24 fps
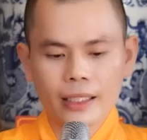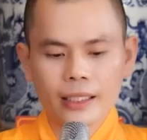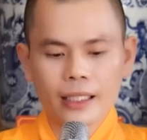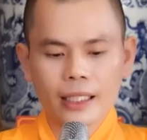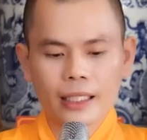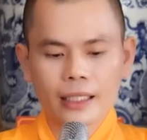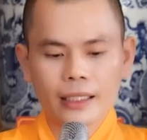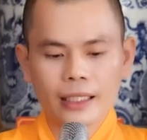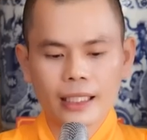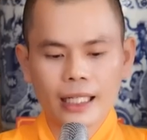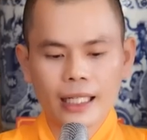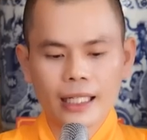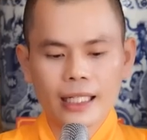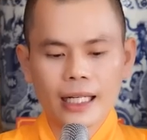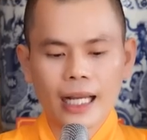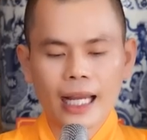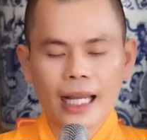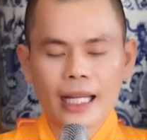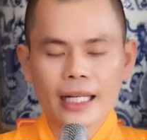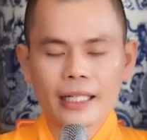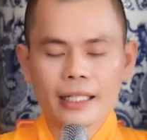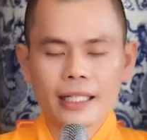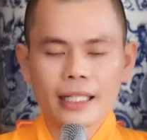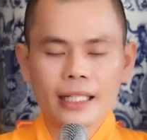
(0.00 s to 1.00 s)
Cái thằng nhắn
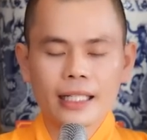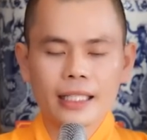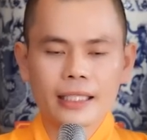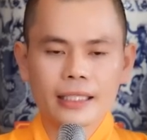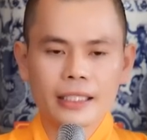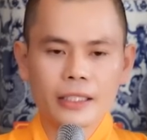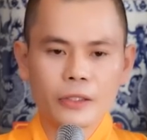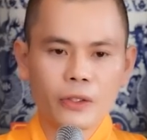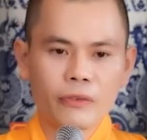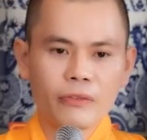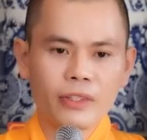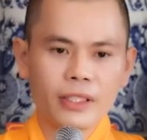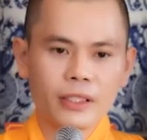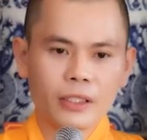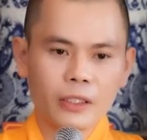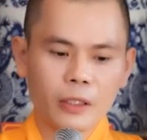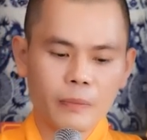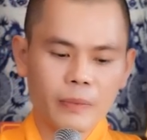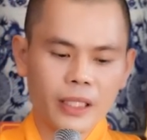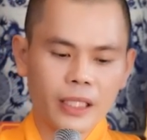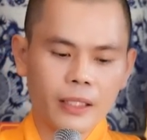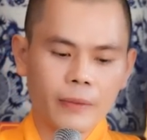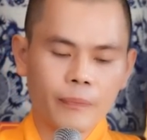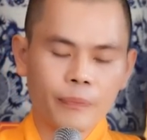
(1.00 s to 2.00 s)
ID là gì quý vị
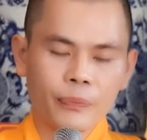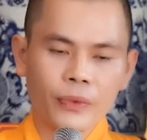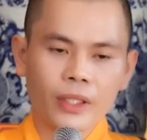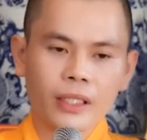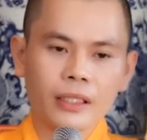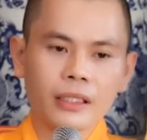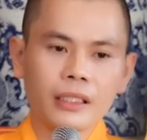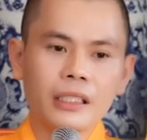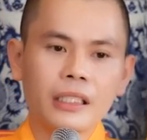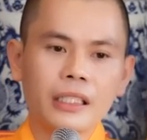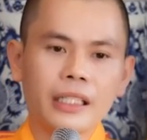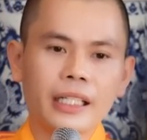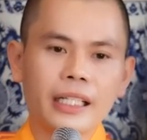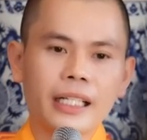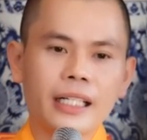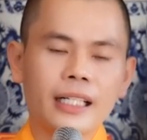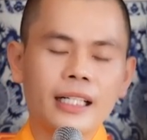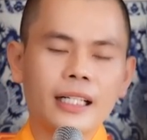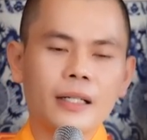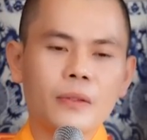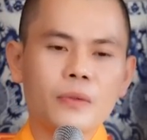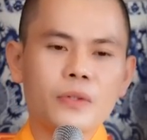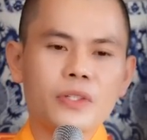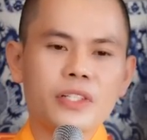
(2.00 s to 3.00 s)
tự biết không?
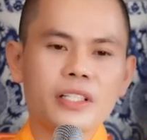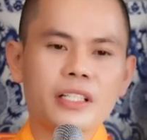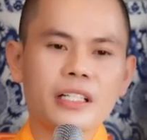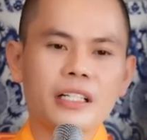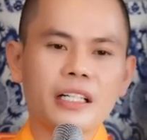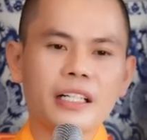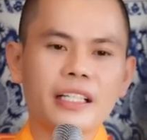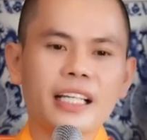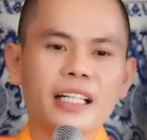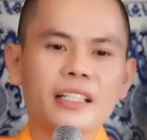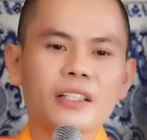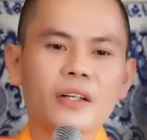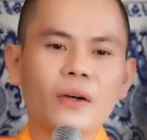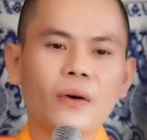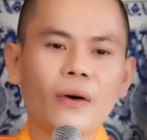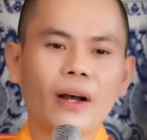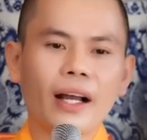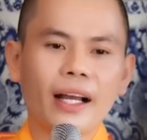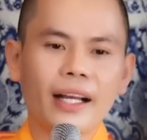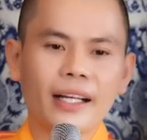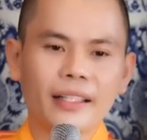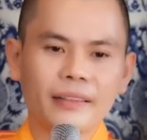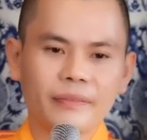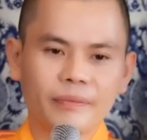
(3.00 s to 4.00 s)
Người không sợ nhân
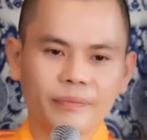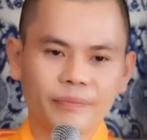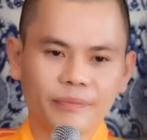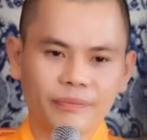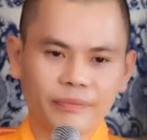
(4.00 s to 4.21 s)
quả.